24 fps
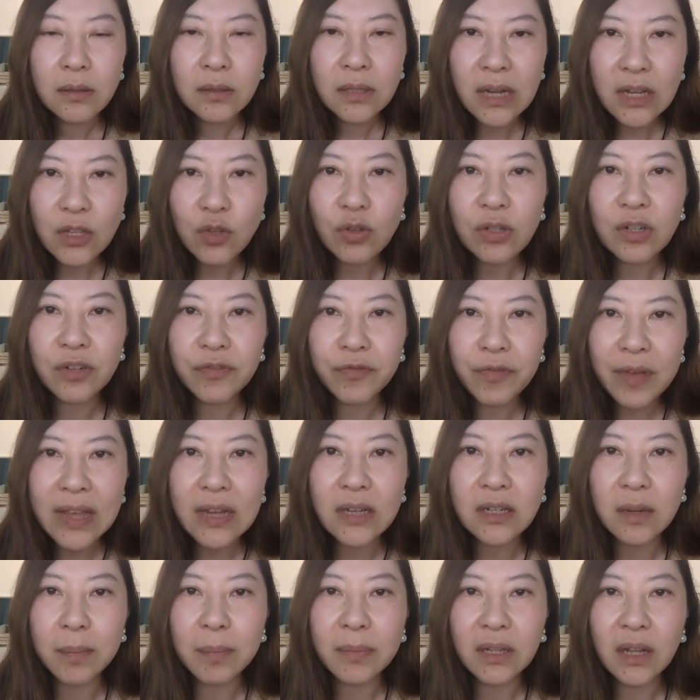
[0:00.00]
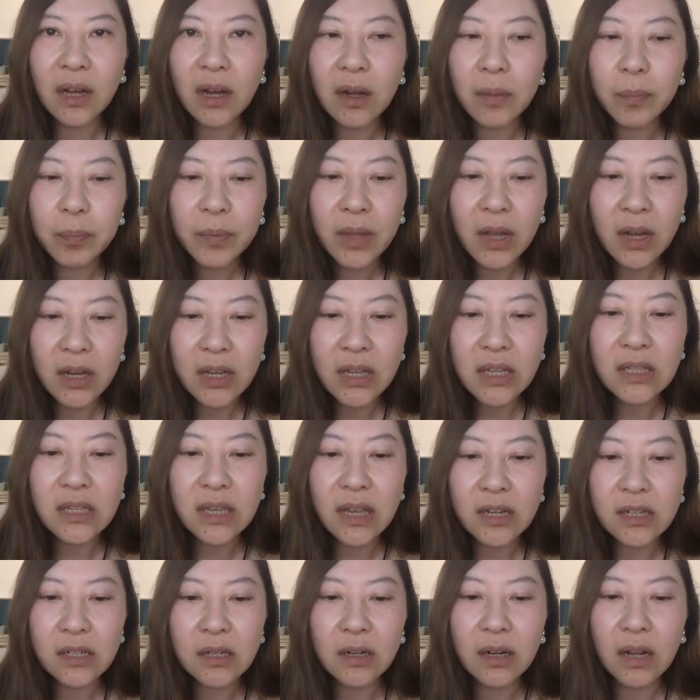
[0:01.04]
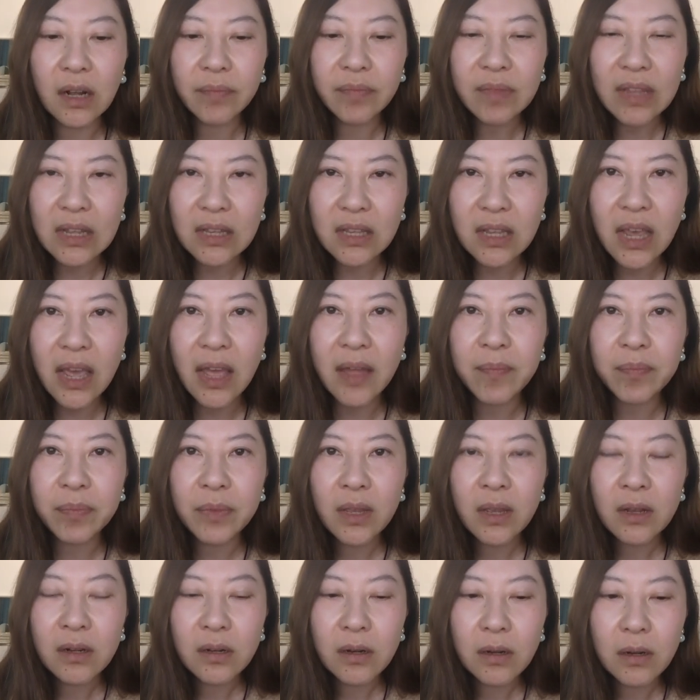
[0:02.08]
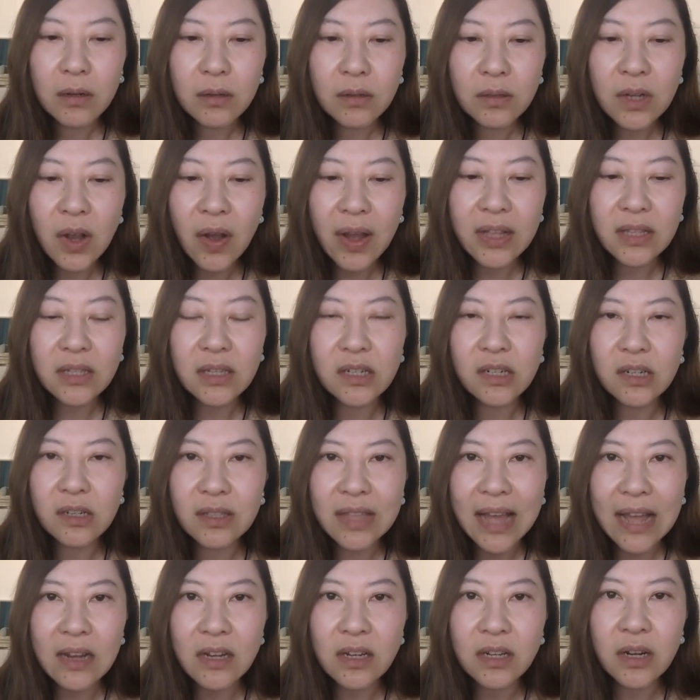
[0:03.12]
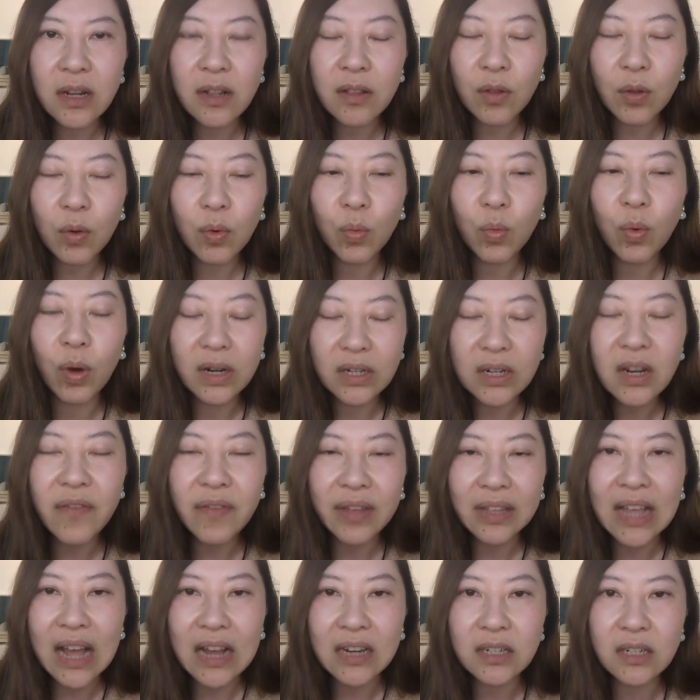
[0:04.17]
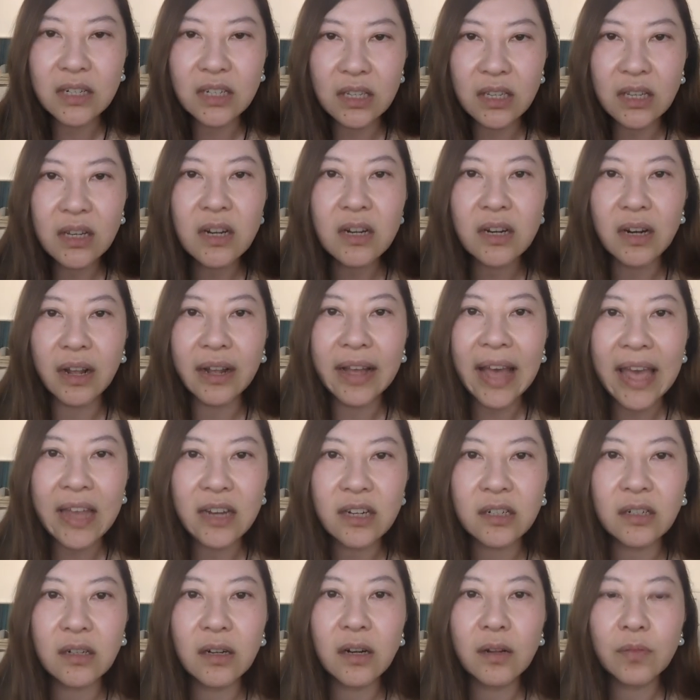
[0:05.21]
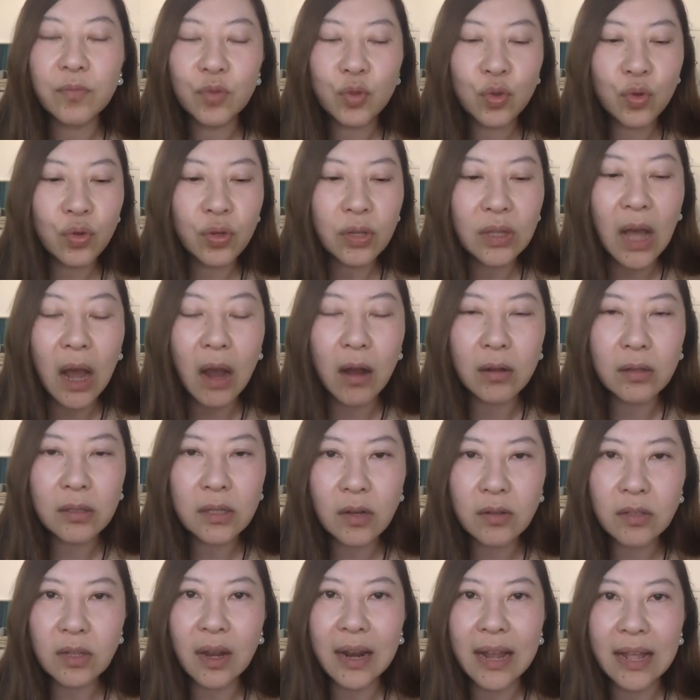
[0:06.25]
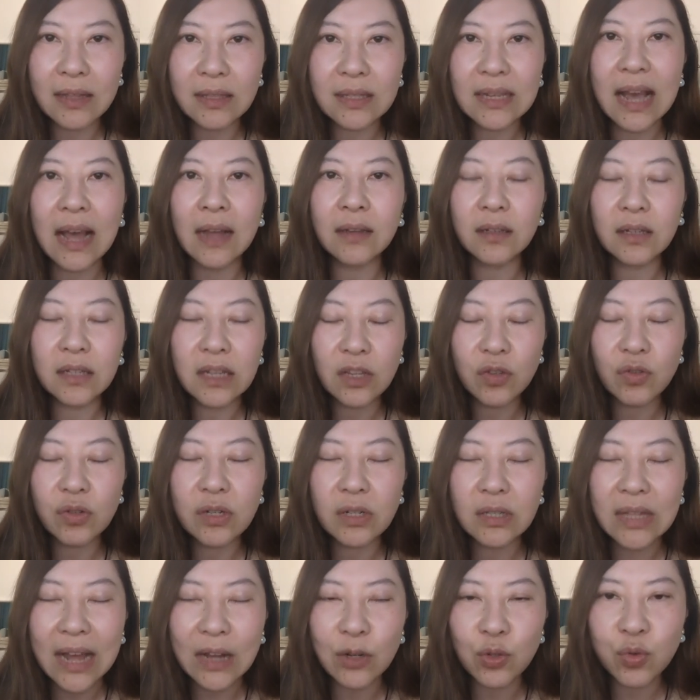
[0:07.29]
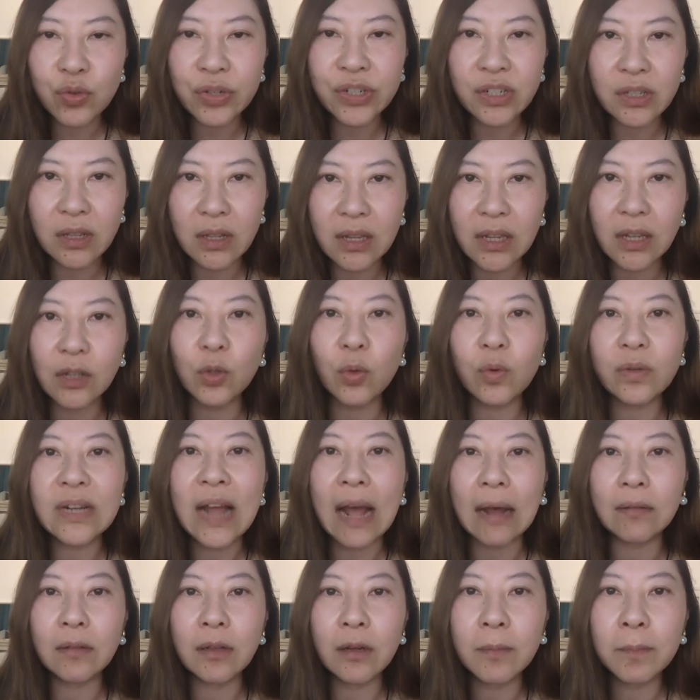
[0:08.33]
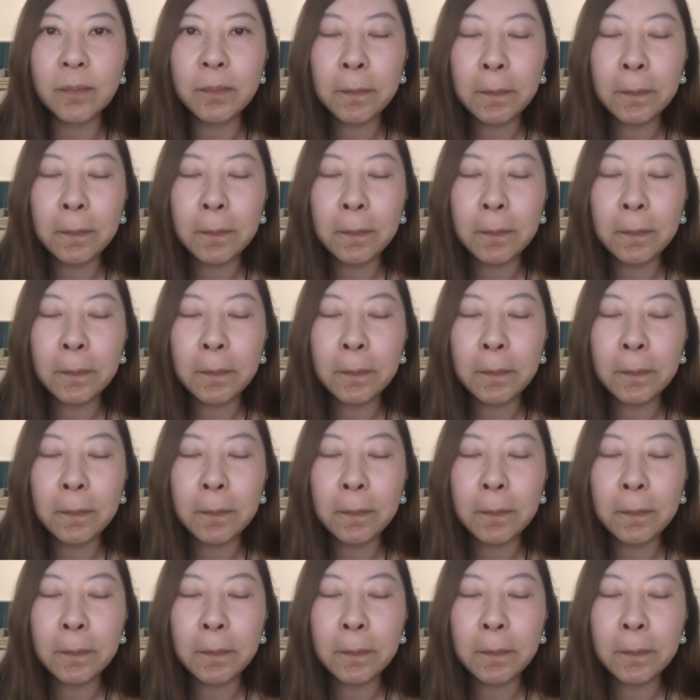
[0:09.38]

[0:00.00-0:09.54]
这就是为什么呢？可以解释呢，那天。赵安吉是单身，我认为他是一个人开车去到赵小兰家的，也就是他出事的那个农场的，